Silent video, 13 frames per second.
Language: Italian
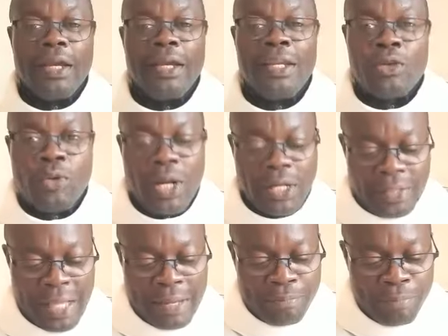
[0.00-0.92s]
In quel
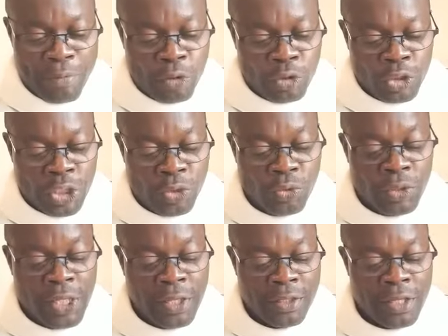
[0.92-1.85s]
tempo Gesù
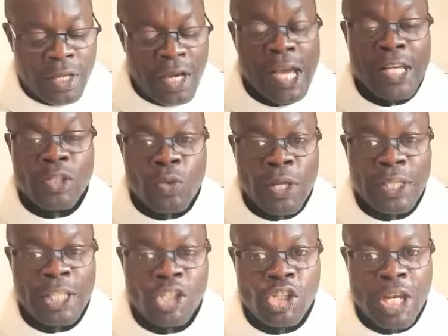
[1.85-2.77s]
disse ai suoi
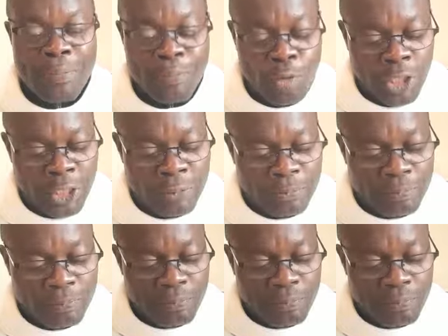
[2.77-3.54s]
discepoli,